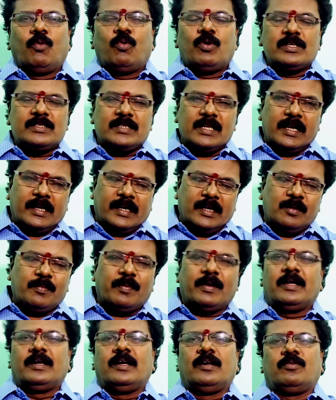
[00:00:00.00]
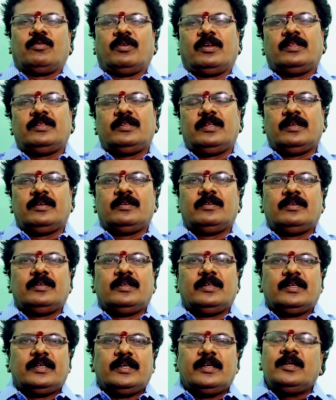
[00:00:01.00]
ஒரு சில கெடுபலங்கள் குறைந்து
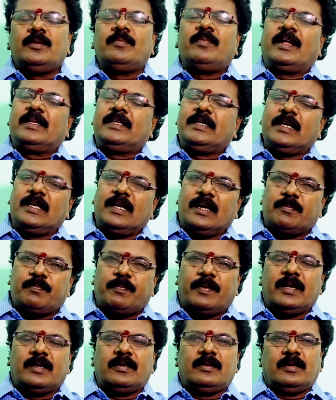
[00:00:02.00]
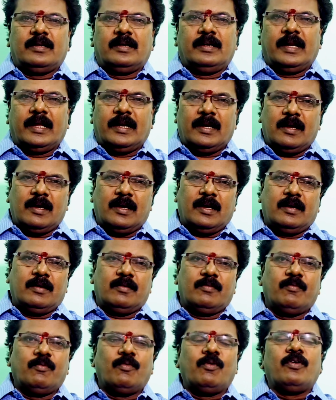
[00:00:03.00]
இன்னும் அதிக நட்பலன் நல்ல
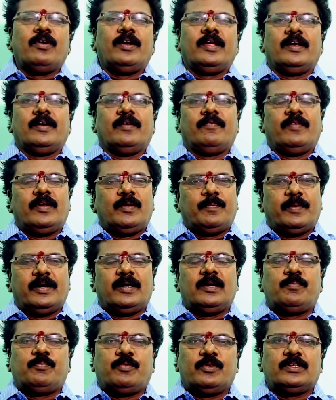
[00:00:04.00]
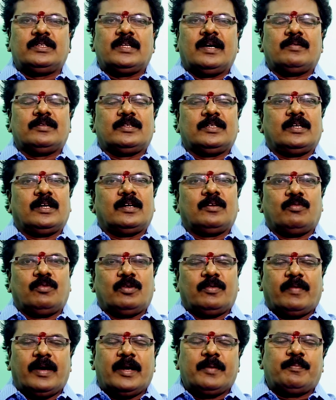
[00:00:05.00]
உங்களுடைய விருப்பங்கள் பூர்த்தி ஆவதற்கான
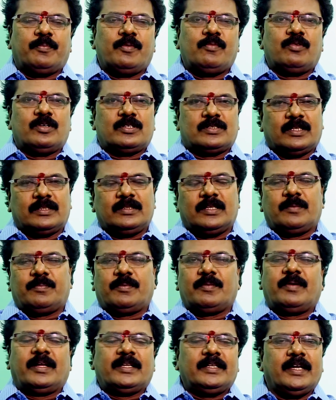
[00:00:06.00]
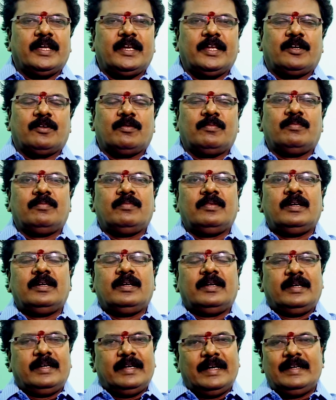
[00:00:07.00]
ஒரு வாய்ப்பும் ஒரு சந்தர்ப்பம் அதிகரிக்கும்
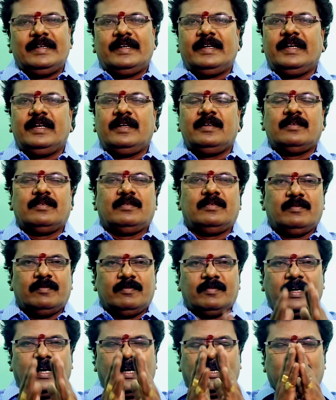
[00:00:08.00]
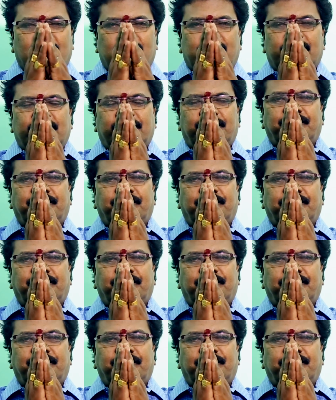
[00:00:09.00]
நன்றி வணக்கம்